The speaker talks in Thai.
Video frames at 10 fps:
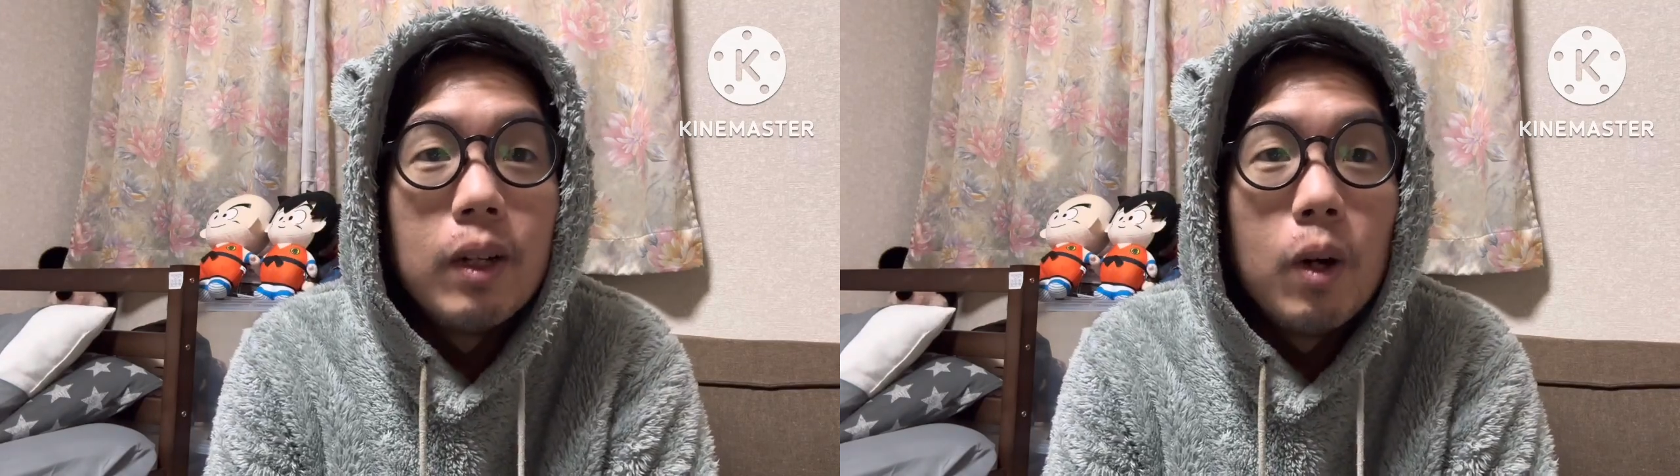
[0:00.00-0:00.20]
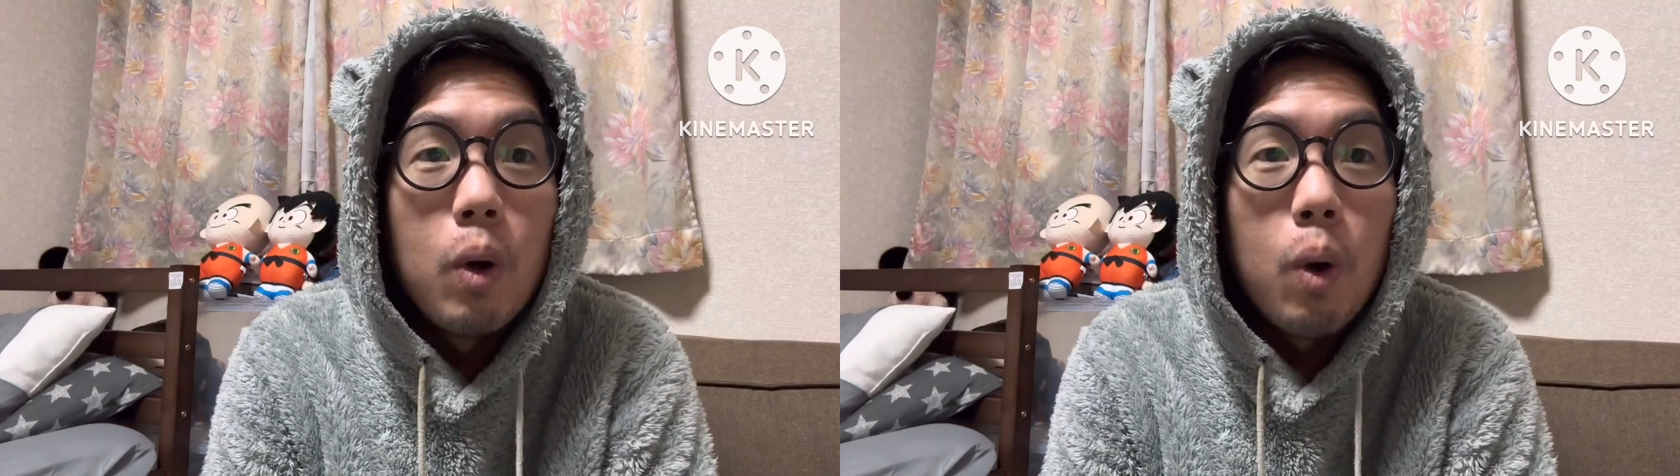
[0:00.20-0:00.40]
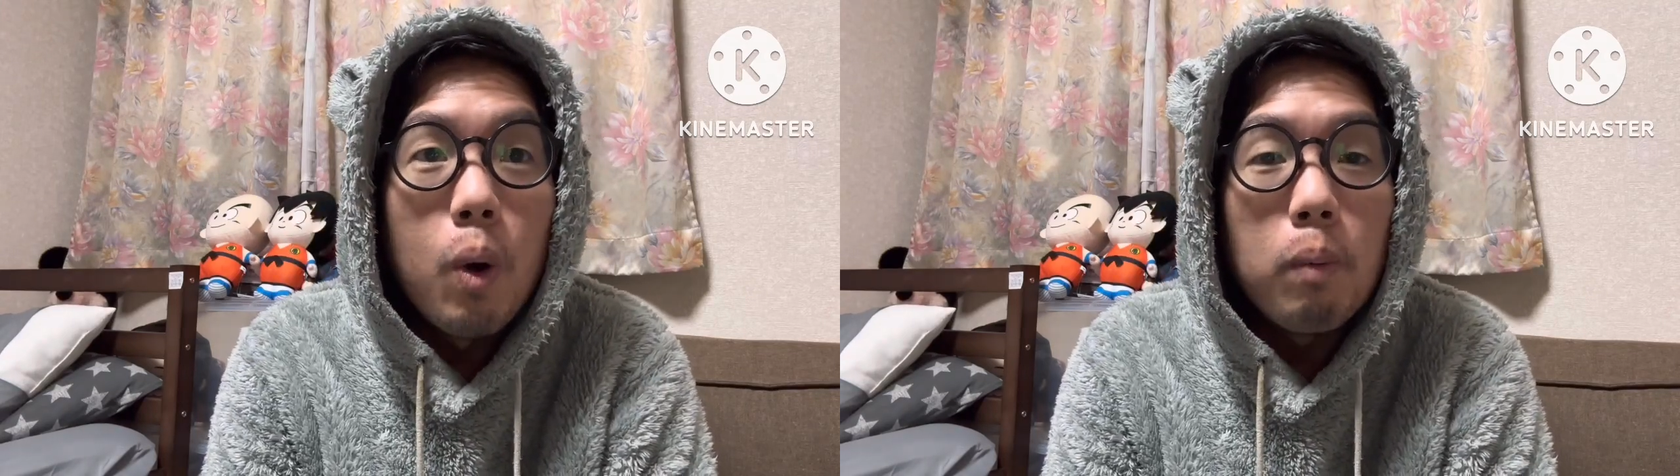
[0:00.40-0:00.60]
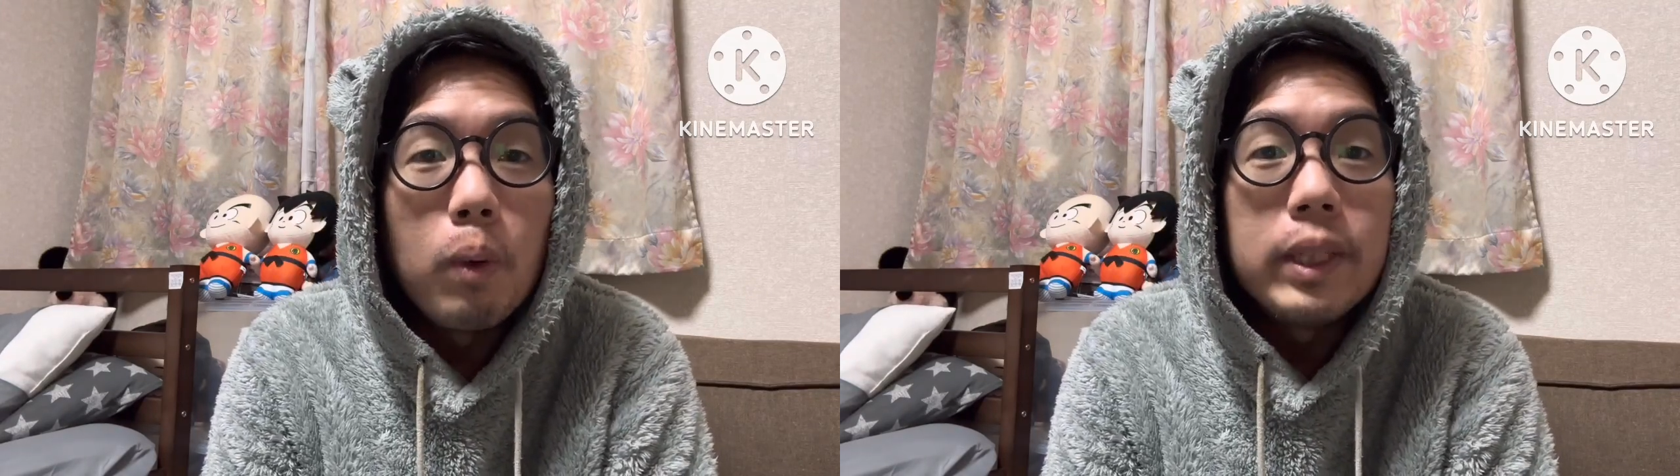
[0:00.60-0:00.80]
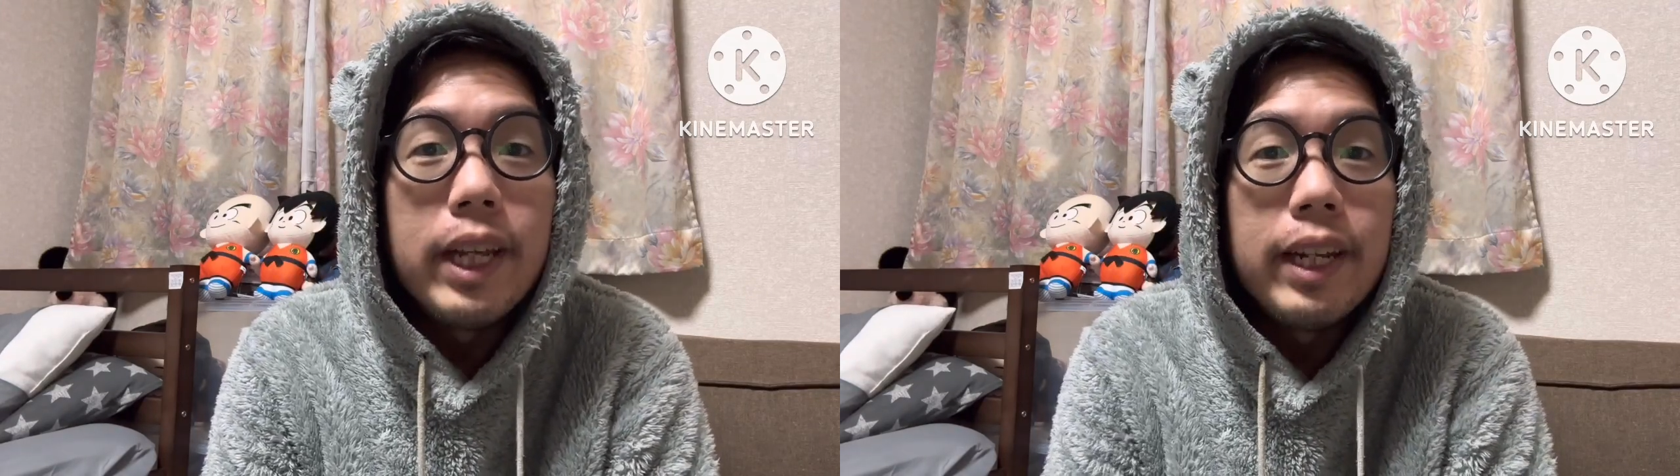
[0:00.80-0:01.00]
6โม
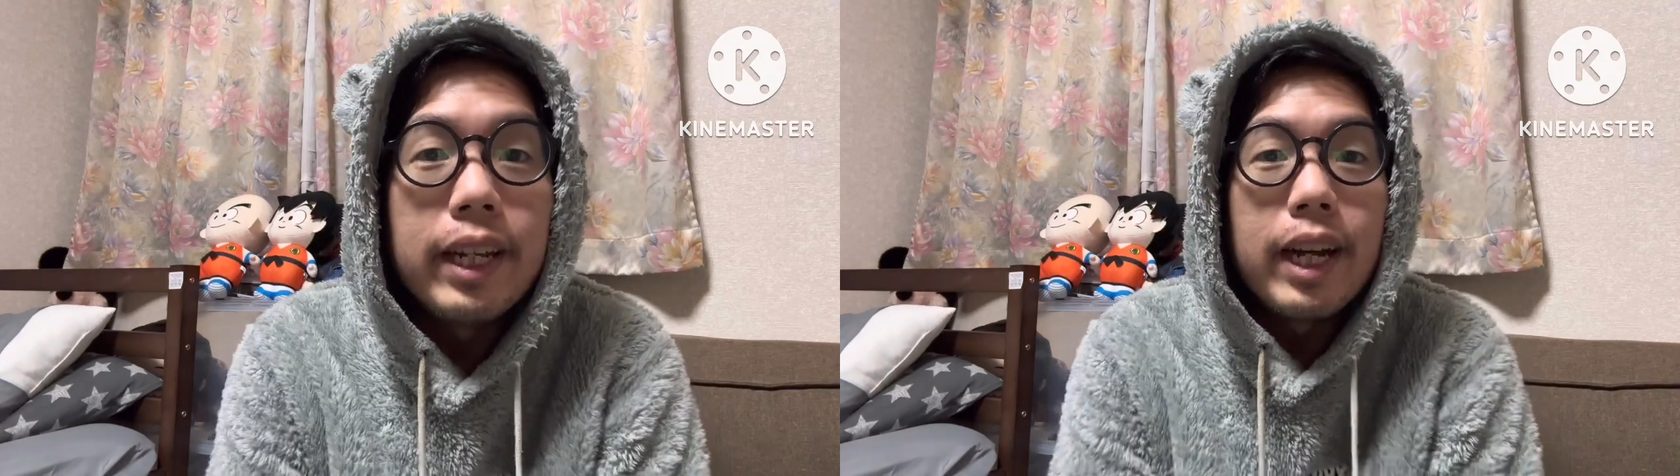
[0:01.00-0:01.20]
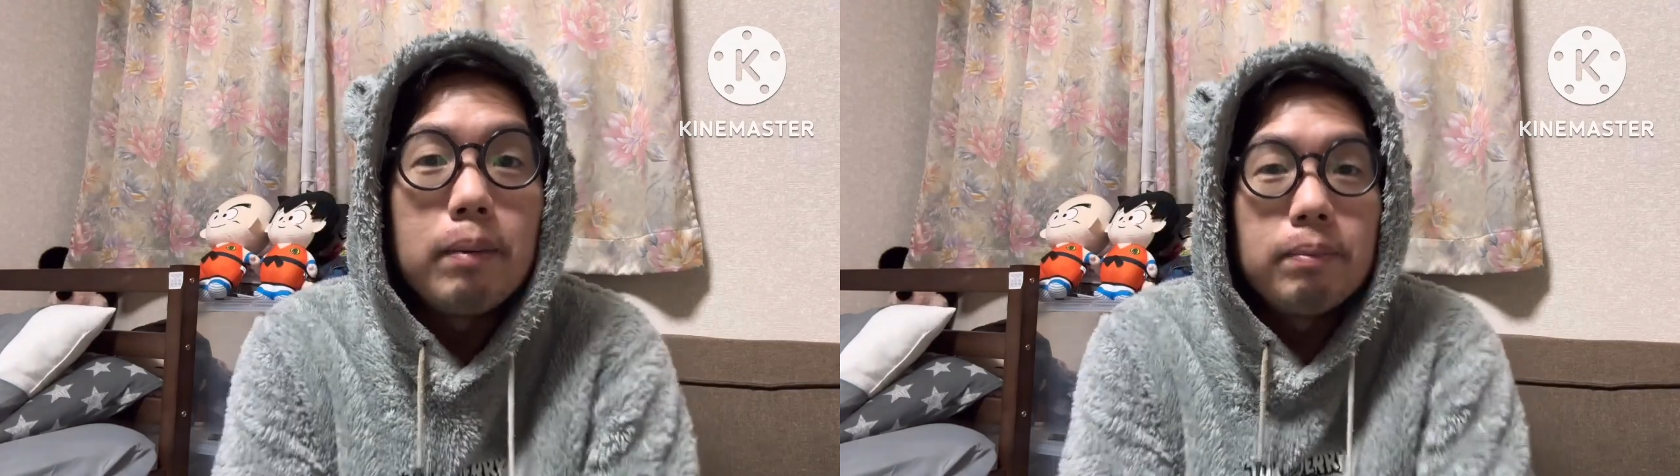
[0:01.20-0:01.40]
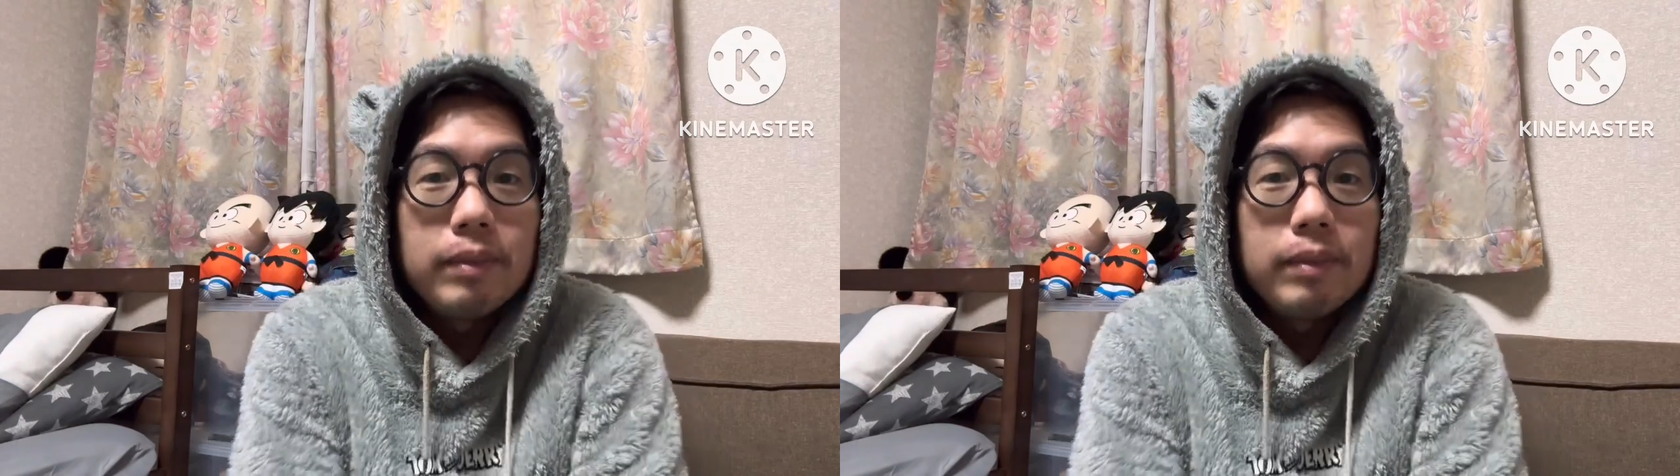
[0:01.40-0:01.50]
งเย็นนะครับ